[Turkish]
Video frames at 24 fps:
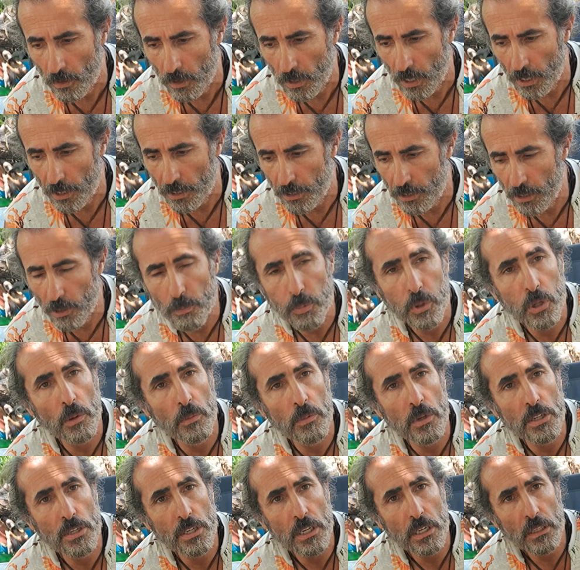Yani
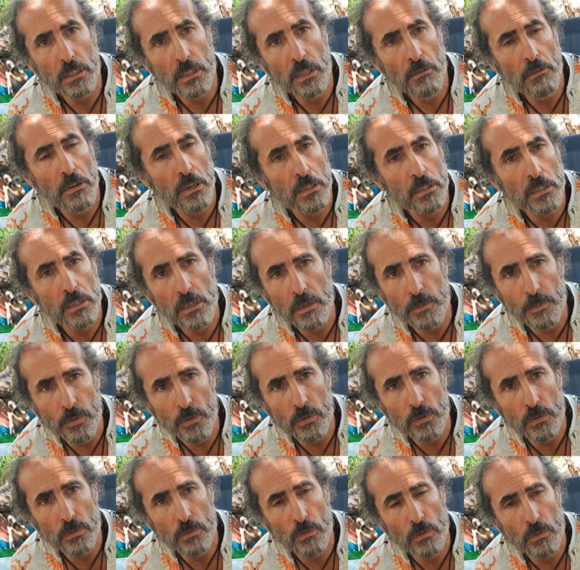yapılabilecek ne varsa
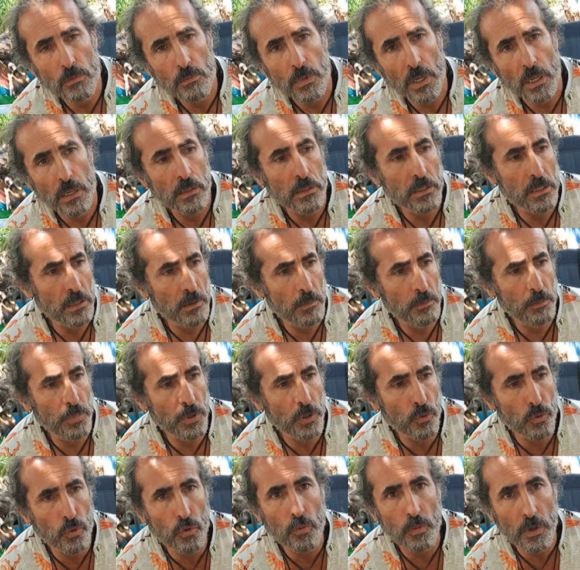yapıyorsun oğlum. Yani senin bir
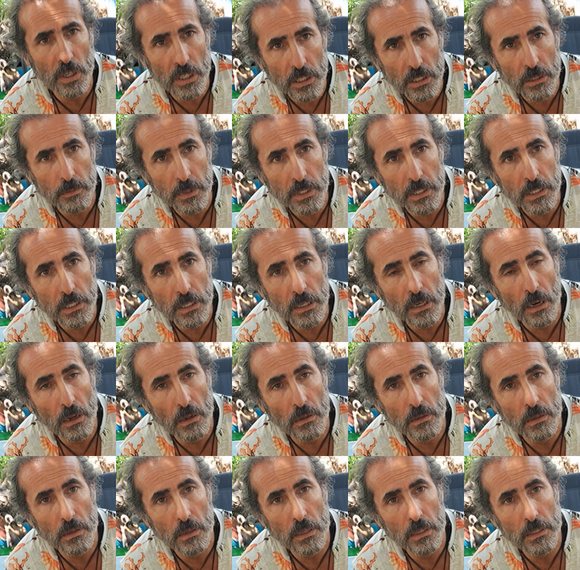gruba girmediğin
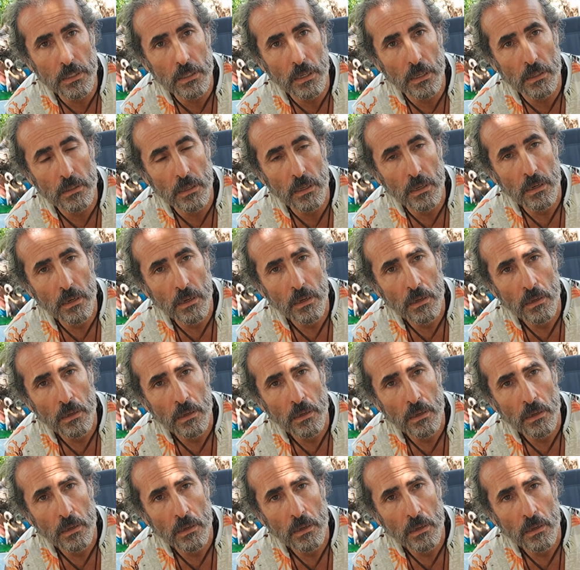kaldı lan zaten.